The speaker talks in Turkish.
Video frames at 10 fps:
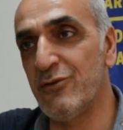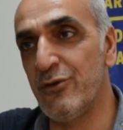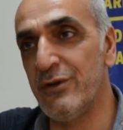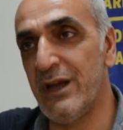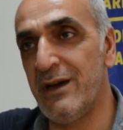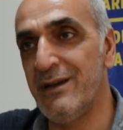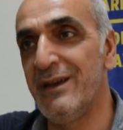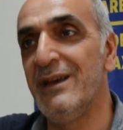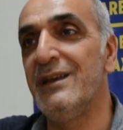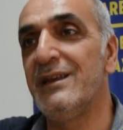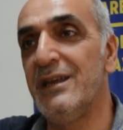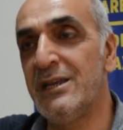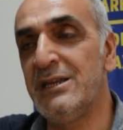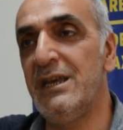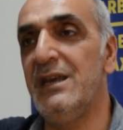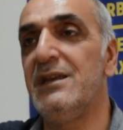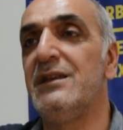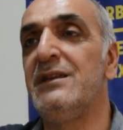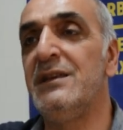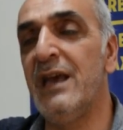zorunda. İki,
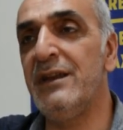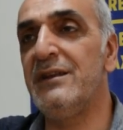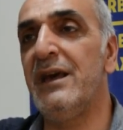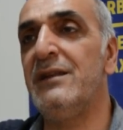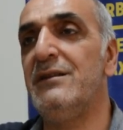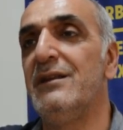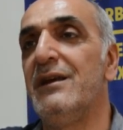yeniden